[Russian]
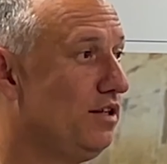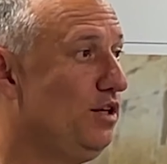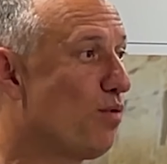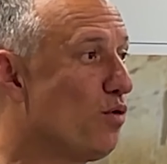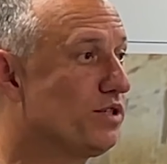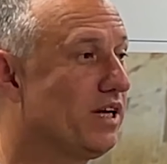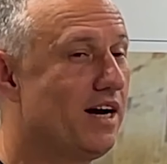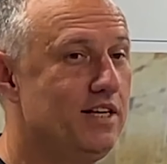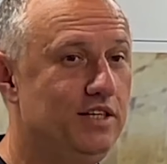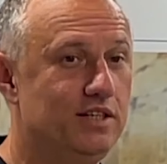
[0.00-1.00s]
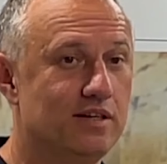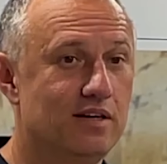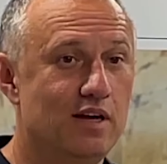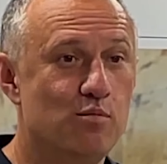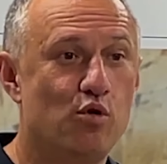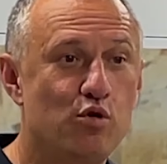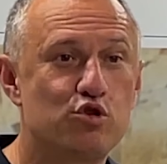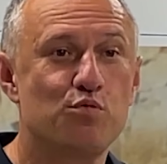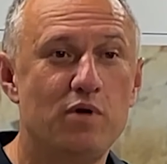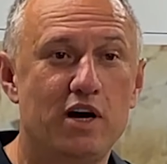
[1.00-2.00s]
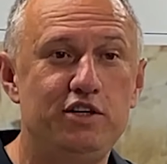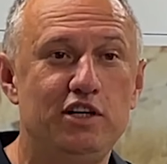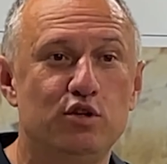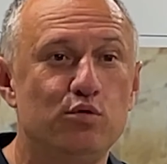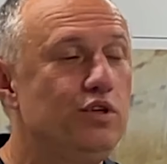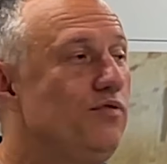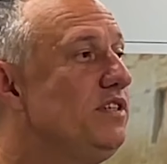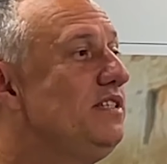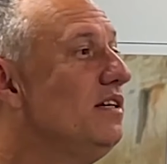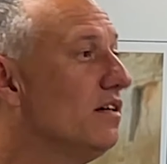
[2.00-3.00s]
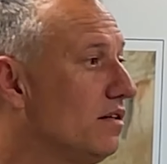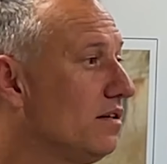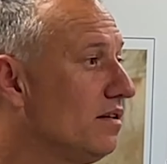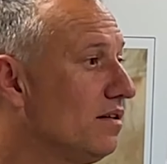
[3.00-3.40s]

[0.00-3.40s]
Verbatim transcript: Не просто ходить. Бог хочет, чтобы мы ходили, но не везде.